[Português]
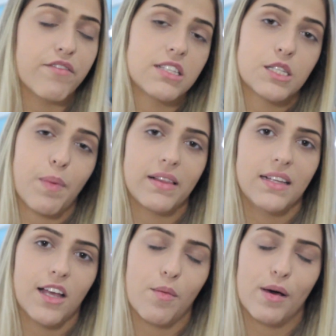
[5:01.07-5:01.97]
vocês
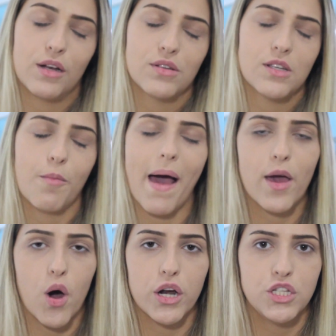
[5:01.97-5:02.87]
podem ter uma noção
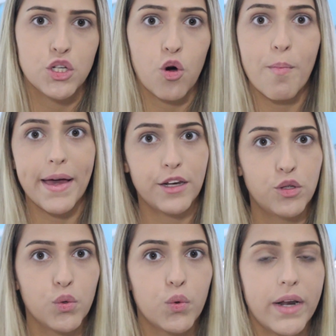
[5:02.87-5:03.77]
maior de
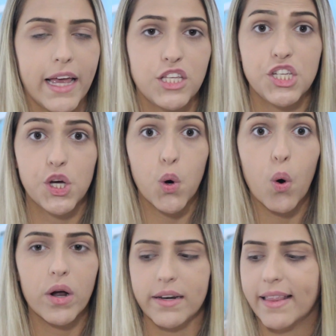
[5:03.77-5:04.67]
cobertura e de
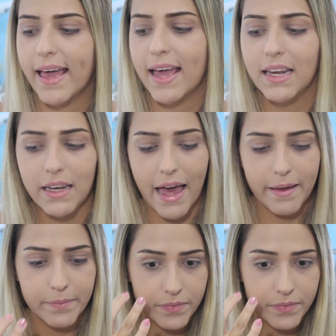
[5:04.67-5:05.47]
cor dele, né?